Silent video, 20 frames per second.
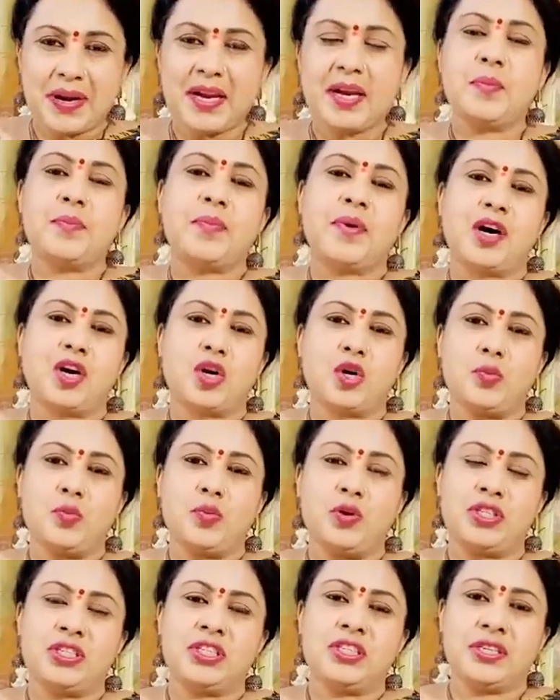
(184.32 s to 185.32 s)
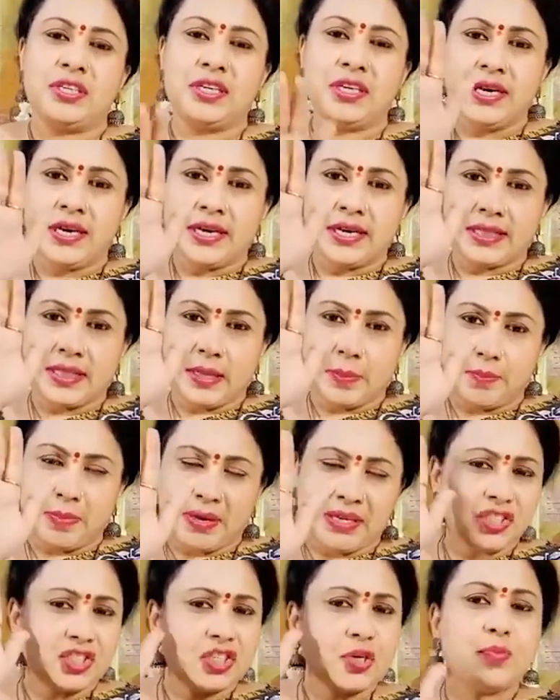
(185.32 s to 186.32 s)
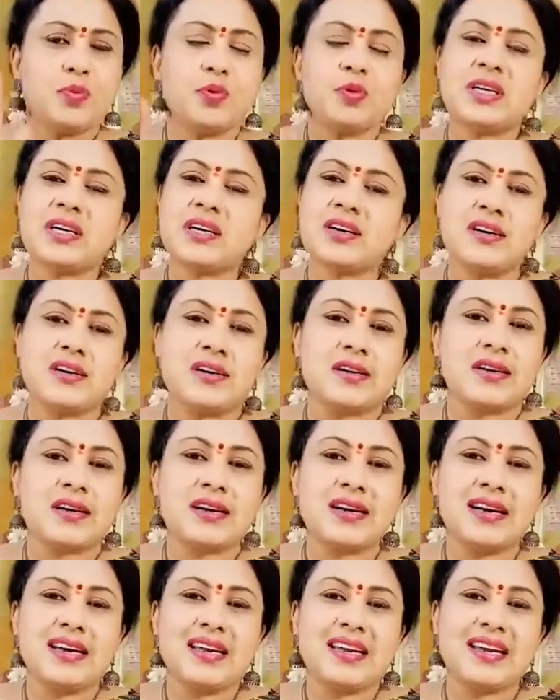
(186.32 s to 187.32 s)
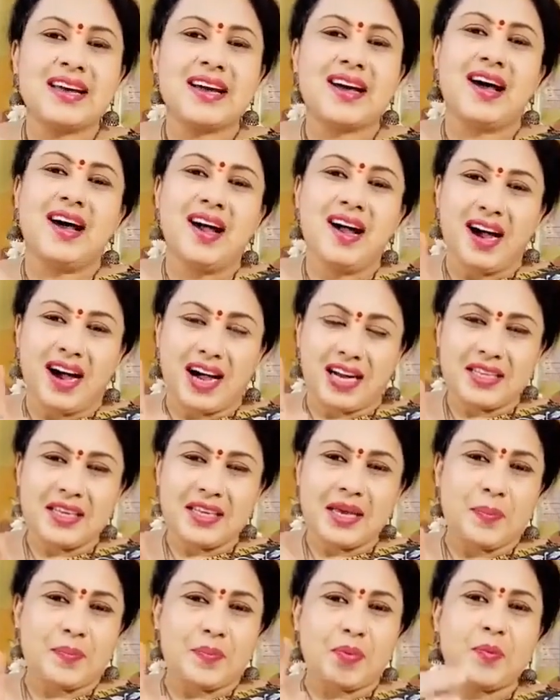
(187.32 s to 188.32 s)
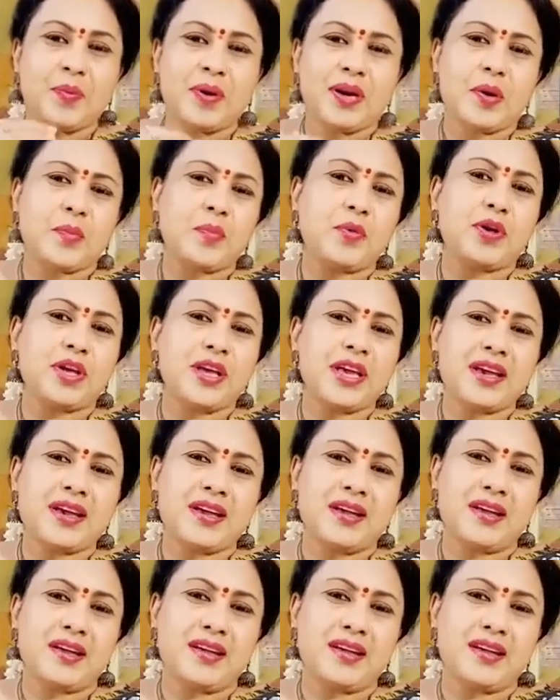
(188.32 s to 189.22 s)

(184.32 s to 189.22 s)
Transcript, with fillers: அப்படின்னு பார்க்கும் பொழுது இந்த பஞ்சபூதங்கள் இருக்கு இல்லையா அது எப்போவுமே நம்முடைய